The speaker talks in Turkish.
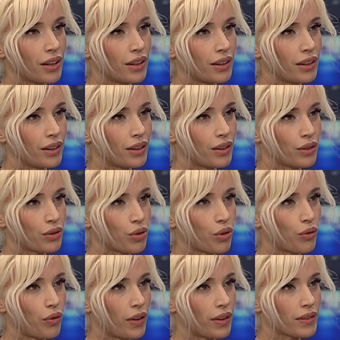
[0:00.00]
e,
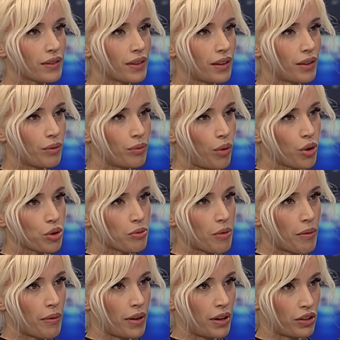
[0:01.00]
çok fazla
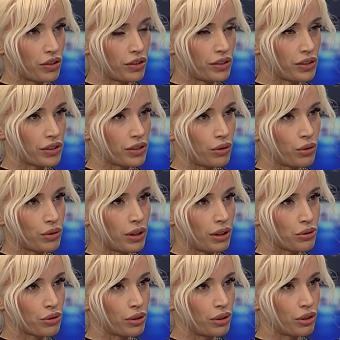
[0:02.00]
bozmamaya çalıştı Ozan
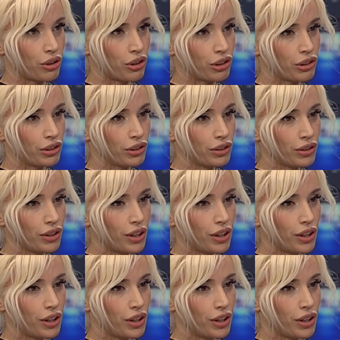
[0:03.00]
Çolakoğlu.